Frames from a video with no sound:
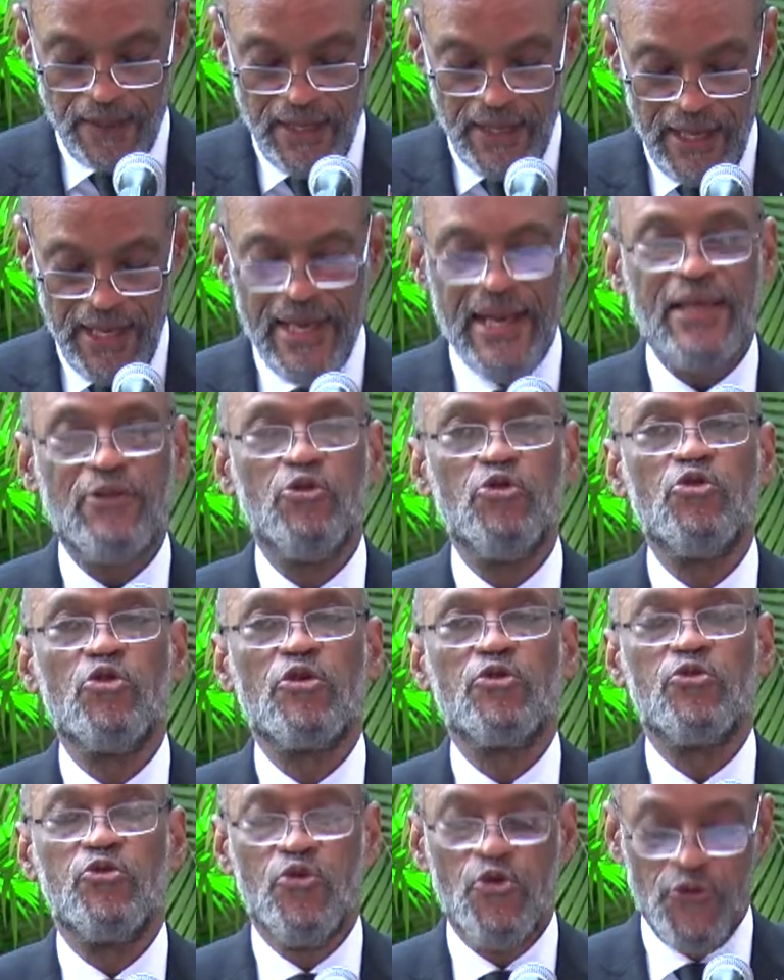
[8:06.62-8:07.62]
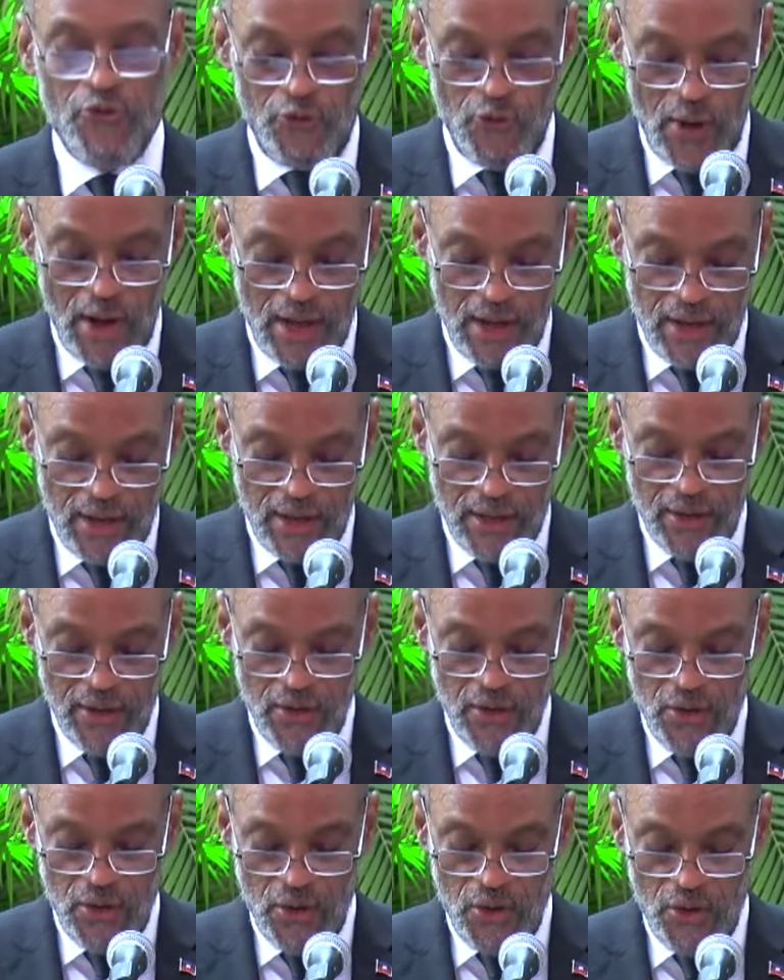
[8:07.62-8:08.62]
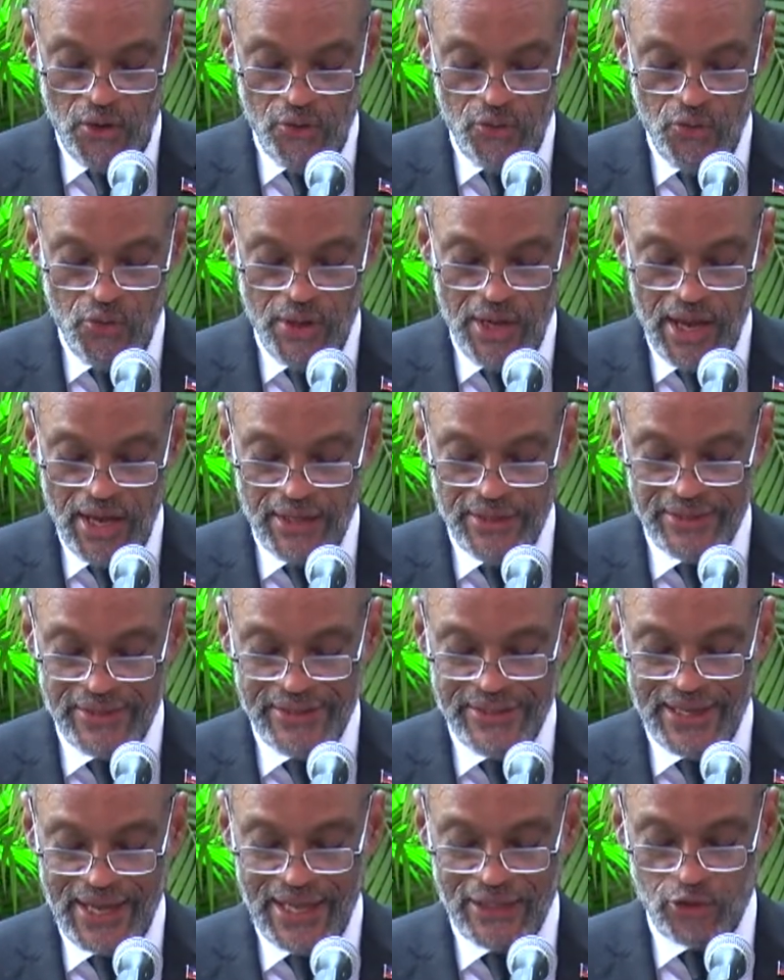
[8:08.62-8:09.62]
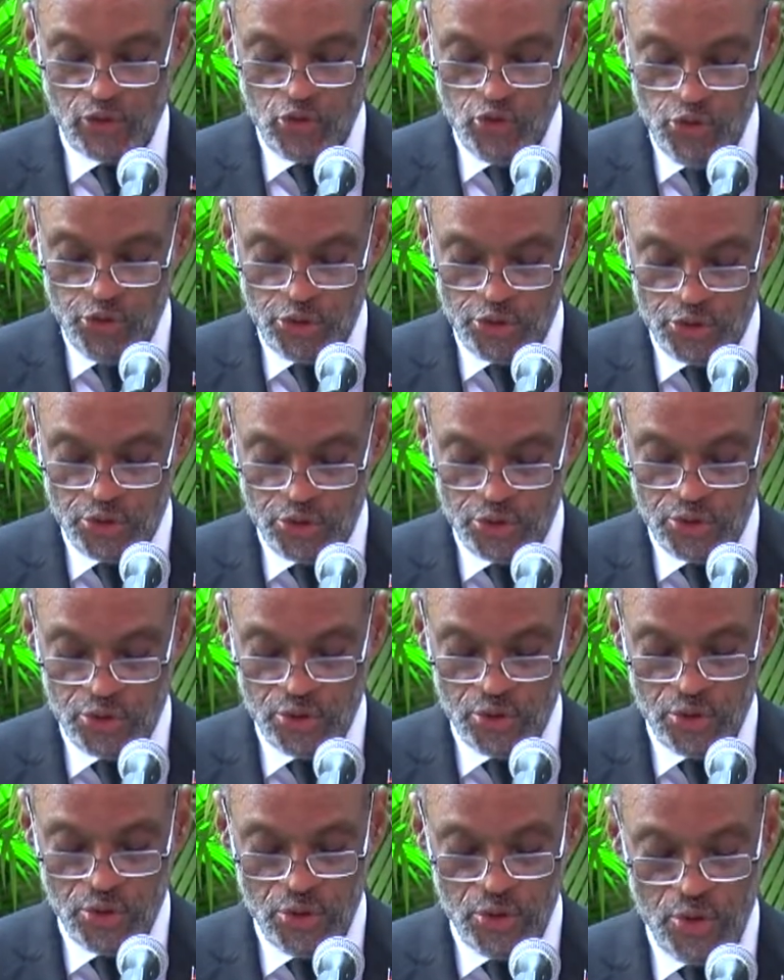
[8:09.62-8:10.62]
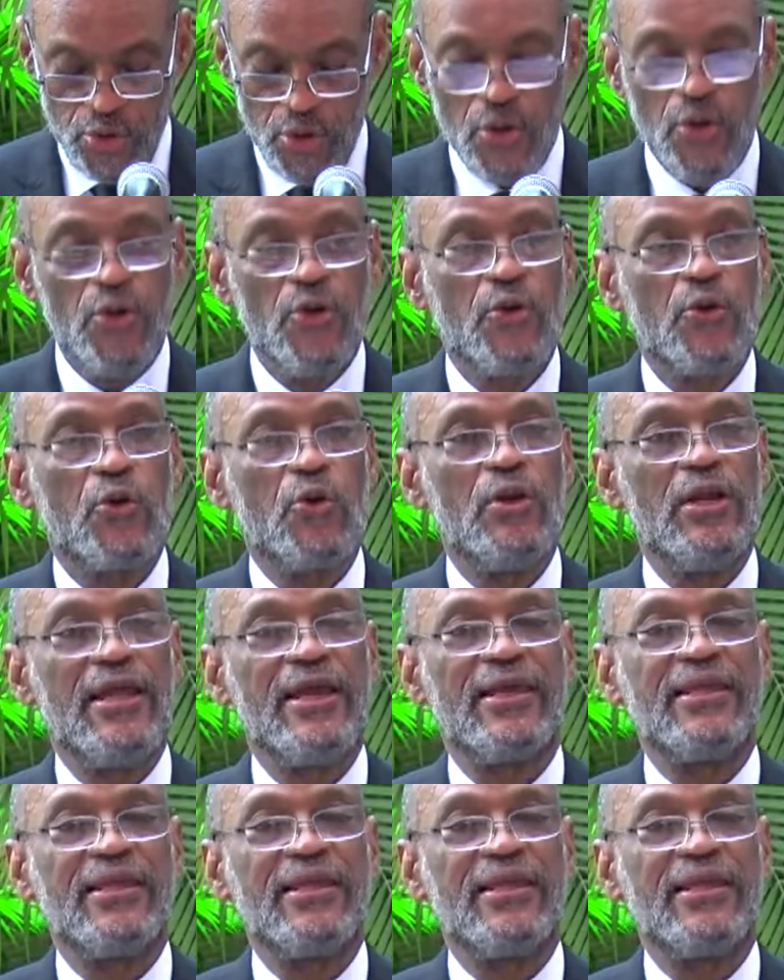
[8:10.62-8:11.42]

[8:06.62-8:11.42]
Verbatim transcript: Il est de notre devoir de garantir à tous que les